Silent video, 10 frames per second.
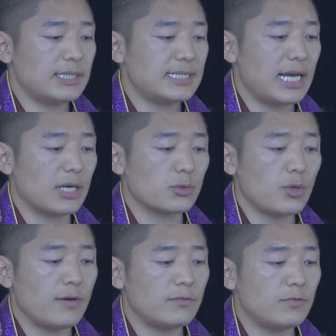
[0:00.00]
藏
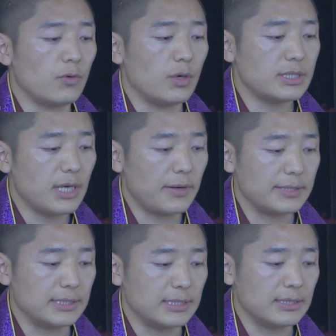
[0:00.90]
传佛教
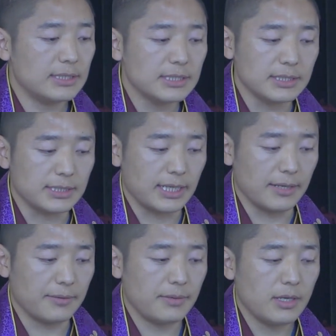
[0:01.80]
的特点。
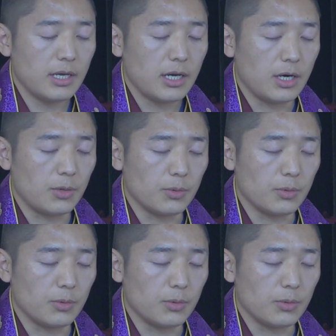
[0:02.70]
呃，